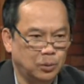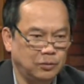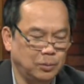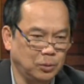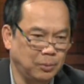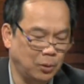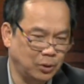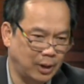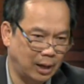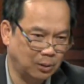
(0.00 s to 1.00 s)
quý vị muốn bầu
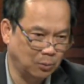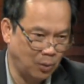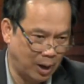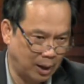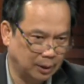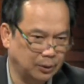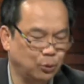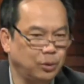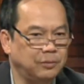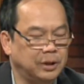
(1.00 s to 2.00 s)
cho đảng cộng hòa thì
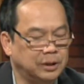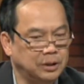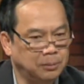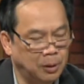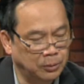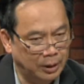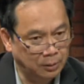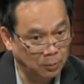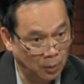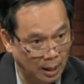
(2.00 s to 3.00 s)
quý vị cứ bầu cho đảng
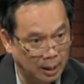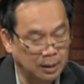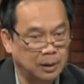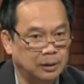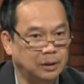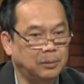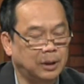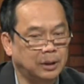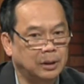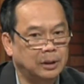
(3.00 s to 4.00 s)
cộng hòa nếu
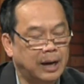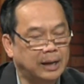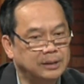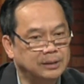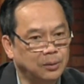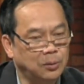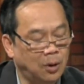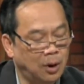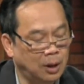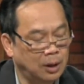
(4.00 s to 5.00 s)
mà các chính sách của
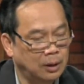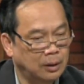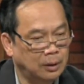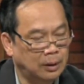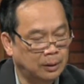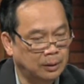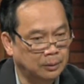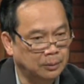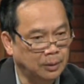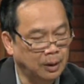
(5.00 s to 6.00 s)
họ à,
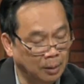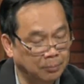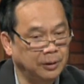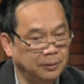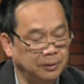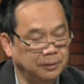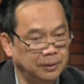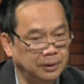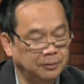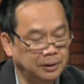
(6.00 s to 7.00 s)
nó hợp với, với
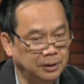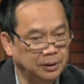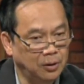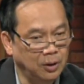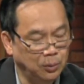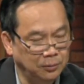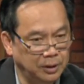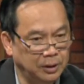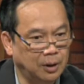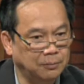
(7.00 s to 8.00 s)
với với cái tiếng nói của quý
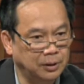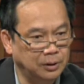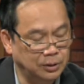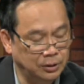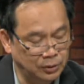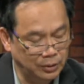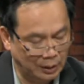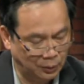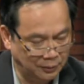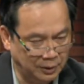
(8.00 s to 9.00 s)
vị hợp với cái suy, suy nghĩ
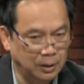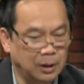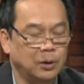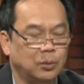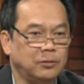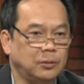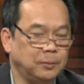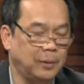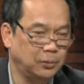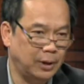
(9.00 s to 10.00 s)
của quý vị quý vị muốn
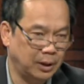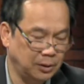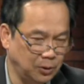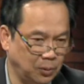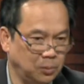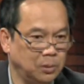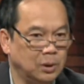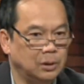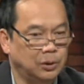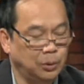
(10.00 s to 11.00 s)
bầu cho đảng dân chủ
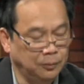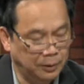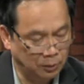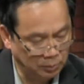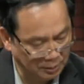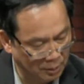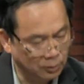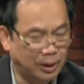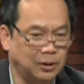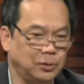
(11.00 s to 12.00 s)
thì quý vị cũng nên bầu
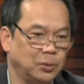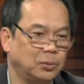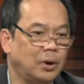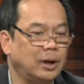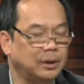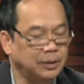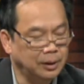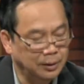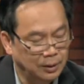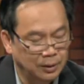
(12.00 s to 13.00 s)
cho đảng dân chủ đó là những
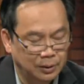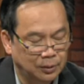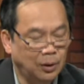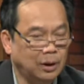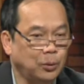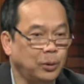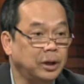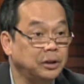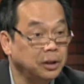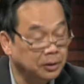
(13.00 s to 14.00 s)
cái đó là cái quyết
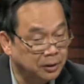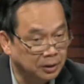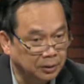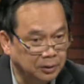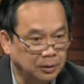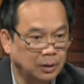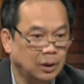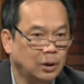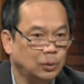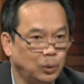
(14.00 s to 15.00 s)
định riêng riêng tư
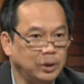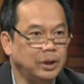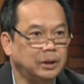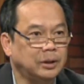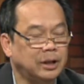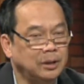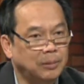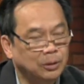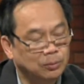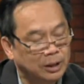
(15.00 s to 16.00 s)
tuy nhiên khi
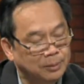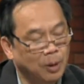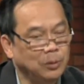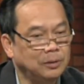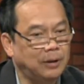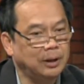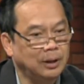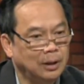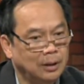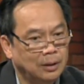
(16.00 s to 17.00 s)
mà chúng ta đi bầu như vậy
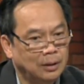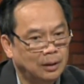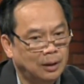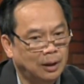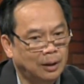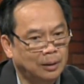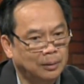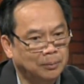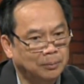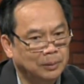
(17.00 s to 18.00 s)
à,
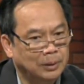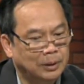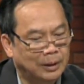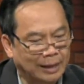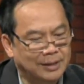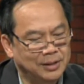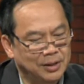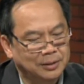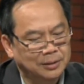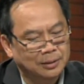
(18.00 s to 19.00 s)
lẽ dĩ
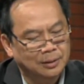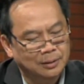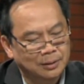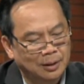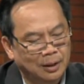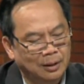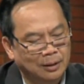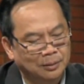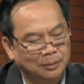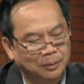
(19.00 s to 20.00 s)
nhiên
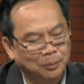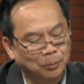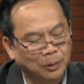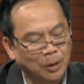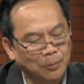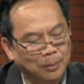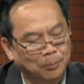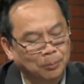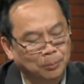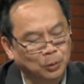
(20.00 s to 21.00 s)
à, nếu mà
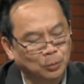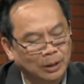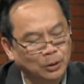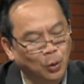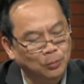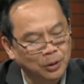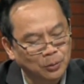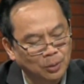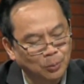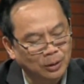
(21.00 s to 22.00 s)
chúng ta dồn phiếu
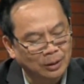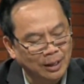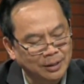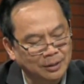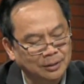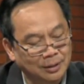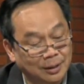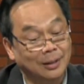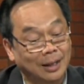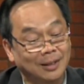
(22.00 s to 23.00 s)
cho một cá nhân
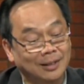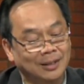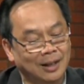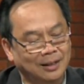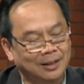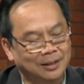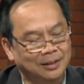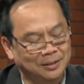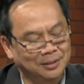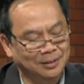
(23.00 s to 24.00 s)
thì lại như là cái cái
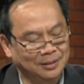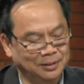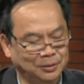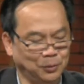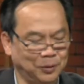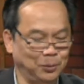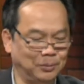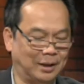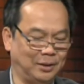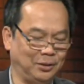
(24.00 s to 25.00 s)
cái cái, cái số phiếu chúng
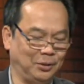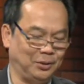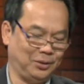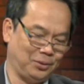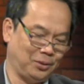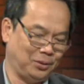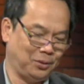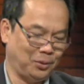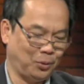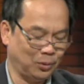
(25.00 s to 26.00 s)
ta nó nó nó nó
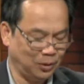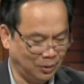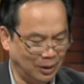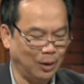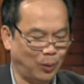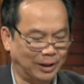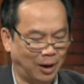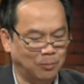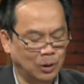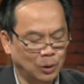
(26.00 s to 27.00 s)
nó nó rất là quan
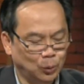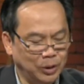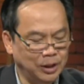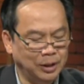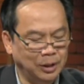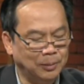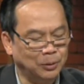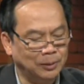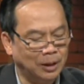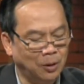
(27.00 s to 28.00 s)
trọng. Tuy nhiên nếu mà
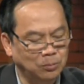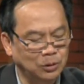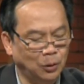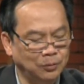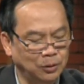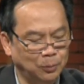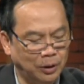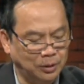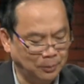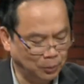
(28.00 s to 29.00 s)
chúng ta không dồn phiếu cho một
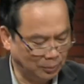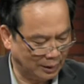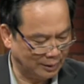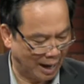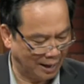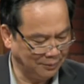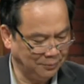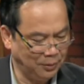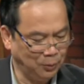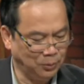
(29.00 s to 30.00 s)
cá nhân mà chúng ta rải
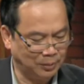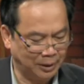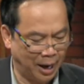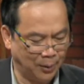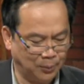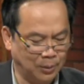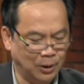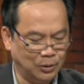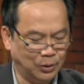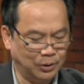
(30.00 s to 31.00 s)
phiếu của chúng ta đều
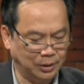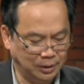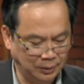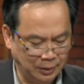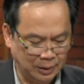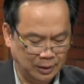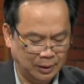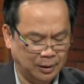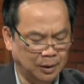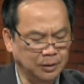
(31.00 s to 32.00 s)
cho những
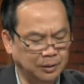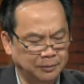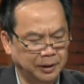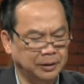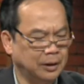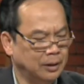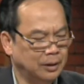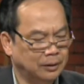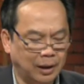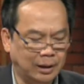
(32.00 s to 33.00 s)
uh, ứng cử viên
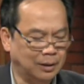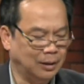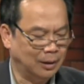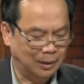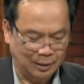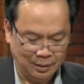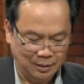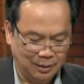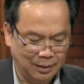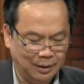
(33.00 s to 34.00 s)
thì
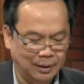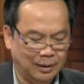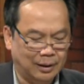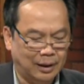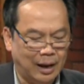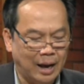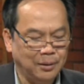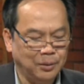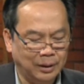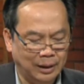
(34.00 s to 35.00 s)

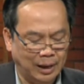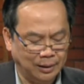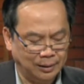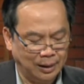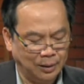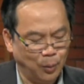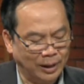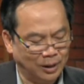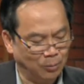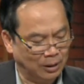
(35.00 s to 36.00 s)
cái cái cái
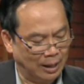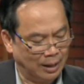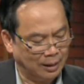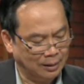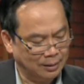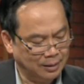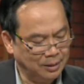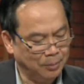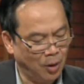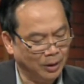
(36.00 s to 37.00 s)
quan trọng rằng là
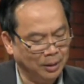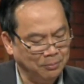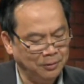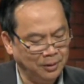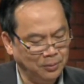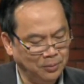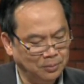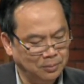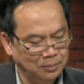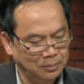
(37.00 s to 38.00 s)
khi mà họ đếm phiếu
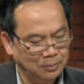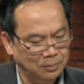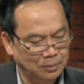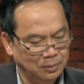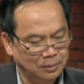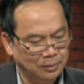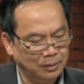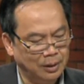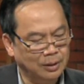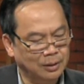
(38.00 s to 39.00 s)

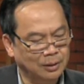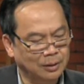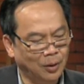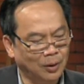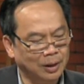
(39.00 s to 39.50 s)
thì họ